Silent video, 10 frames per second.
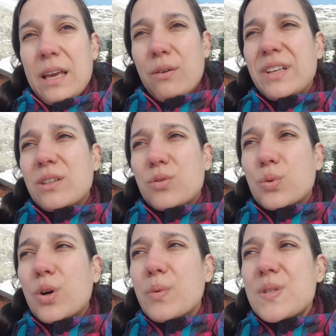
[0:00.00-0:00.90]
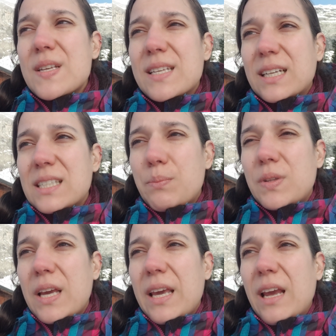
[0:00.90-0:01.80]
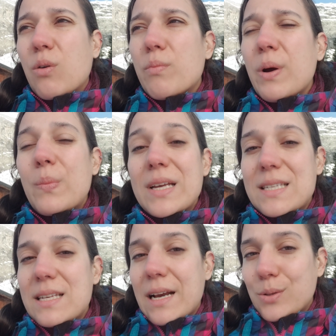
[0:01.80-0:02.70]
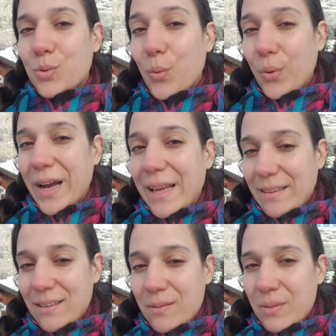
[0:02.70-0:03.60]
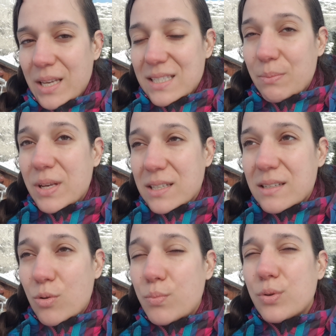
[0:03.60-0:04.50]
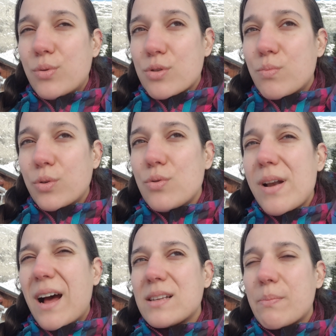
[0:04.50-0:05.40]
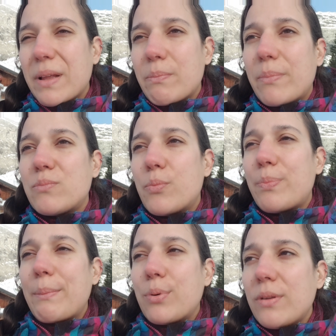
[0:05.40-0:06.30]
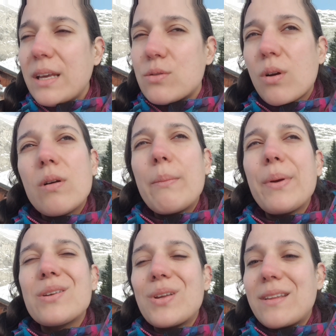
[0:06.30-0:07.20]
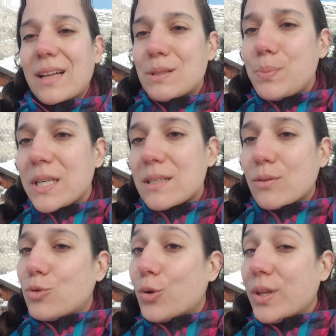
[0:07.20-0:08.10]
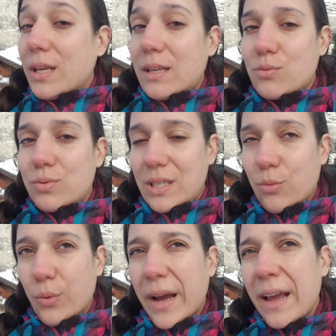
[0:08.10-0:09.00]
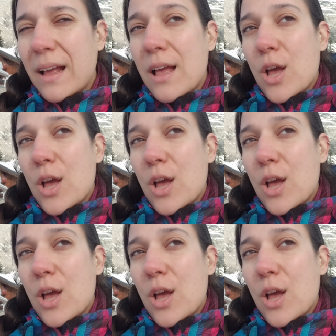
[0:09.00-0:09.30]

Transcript: et en fait, quand on commence à s'accepter et qu'on met en place des actions concrètes, et c'est bien le but de ce module-là, c'est pas de papoter sur la personnalité atypique, c'est de donner des outils concrets.